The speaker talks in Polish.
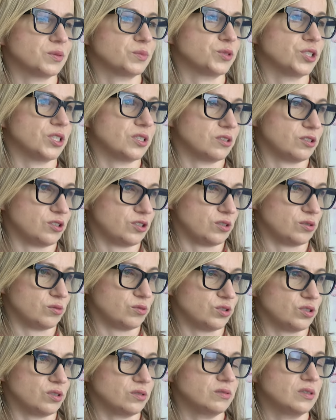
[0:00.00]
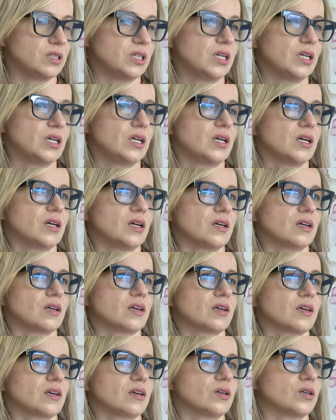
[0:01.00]
przed ciążą
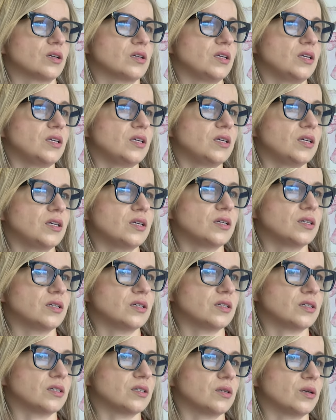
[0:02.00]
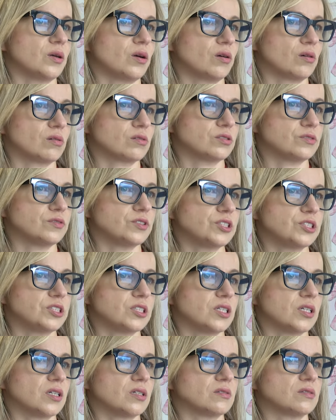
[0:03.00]
i
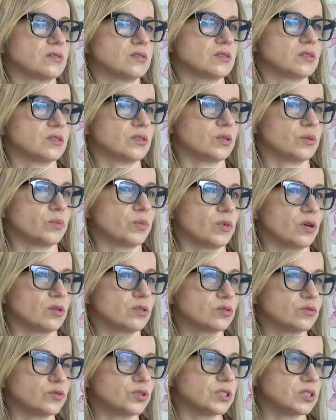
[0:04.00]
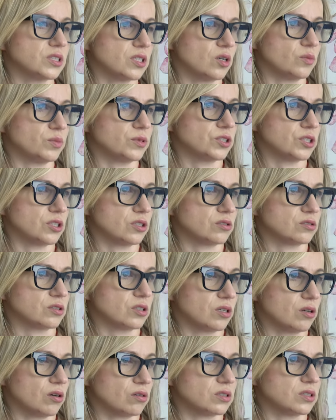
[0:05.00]
oczywiście od 21
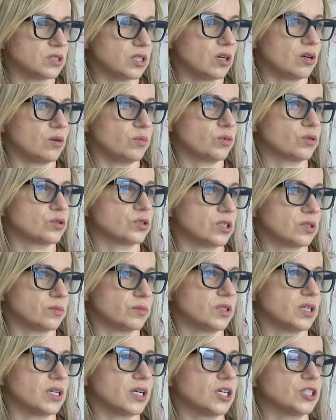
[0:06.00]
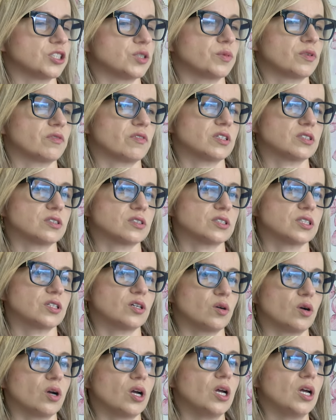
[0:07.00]
tygodnia oprócz jakby lekarza
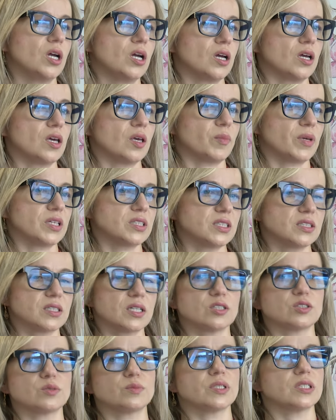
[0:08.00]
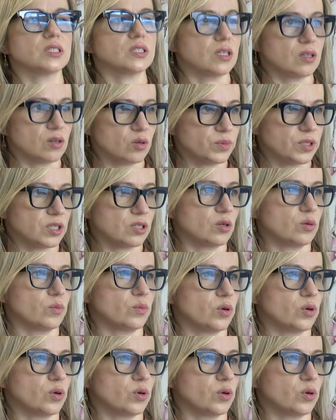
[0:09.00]
prowadzącego pacjentka jest objęta opieką